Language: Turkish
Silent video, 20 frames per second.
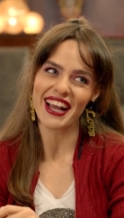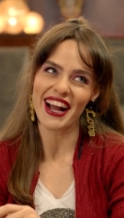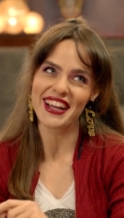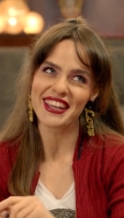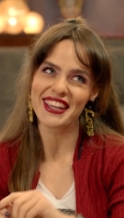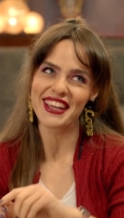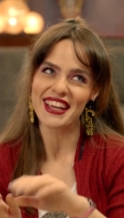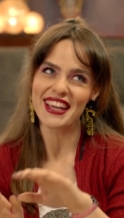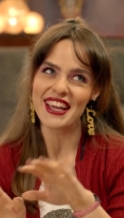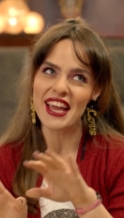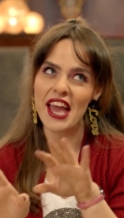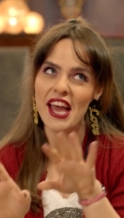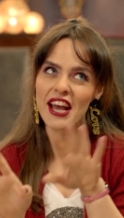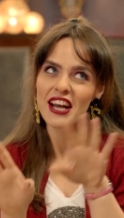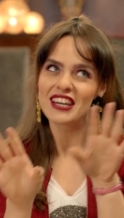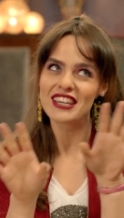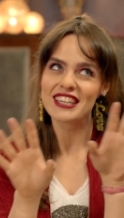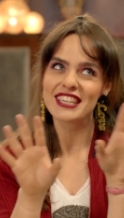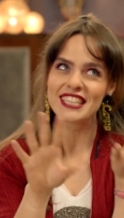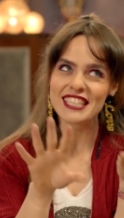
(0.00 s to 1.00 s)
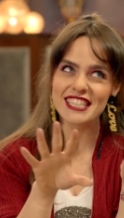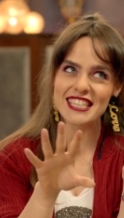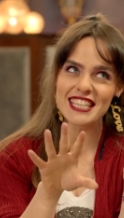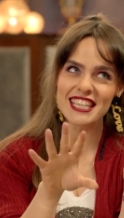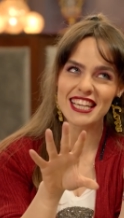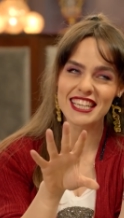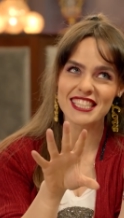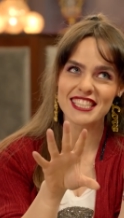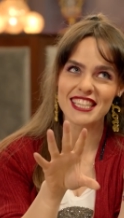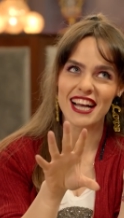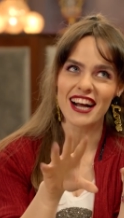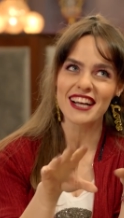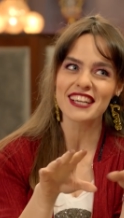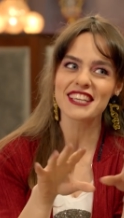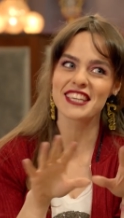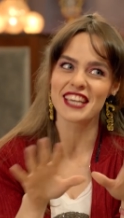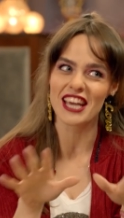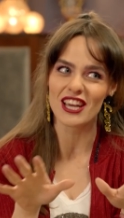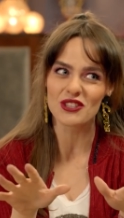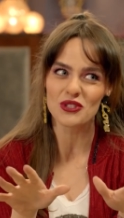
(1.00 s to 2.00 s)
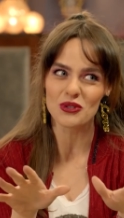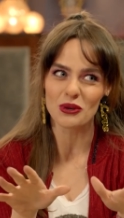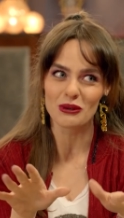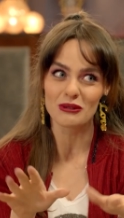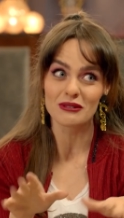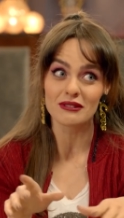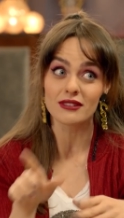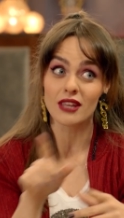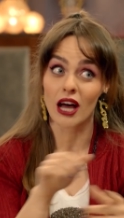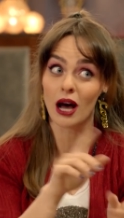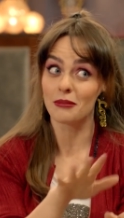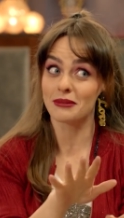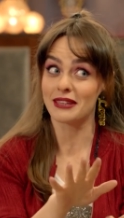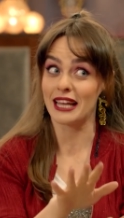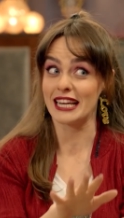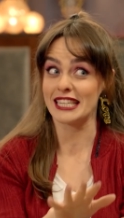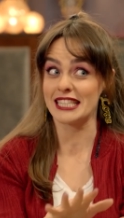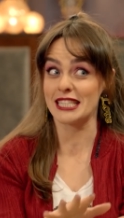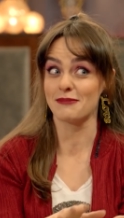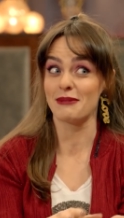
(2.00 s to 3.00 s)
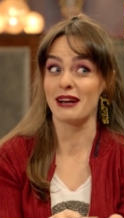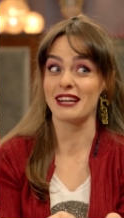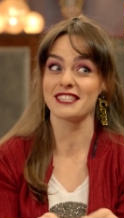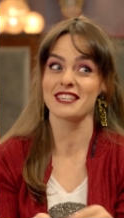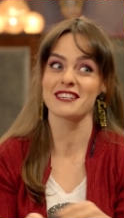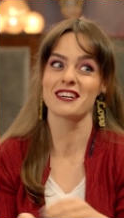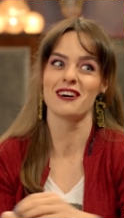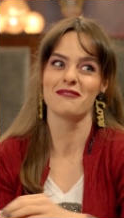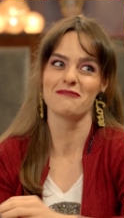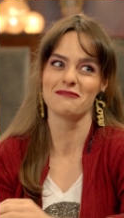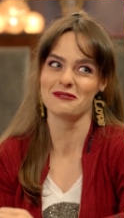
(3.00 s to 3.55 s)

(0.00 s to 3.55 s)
yani hızlı yaşa, genç ölün tam tersi bence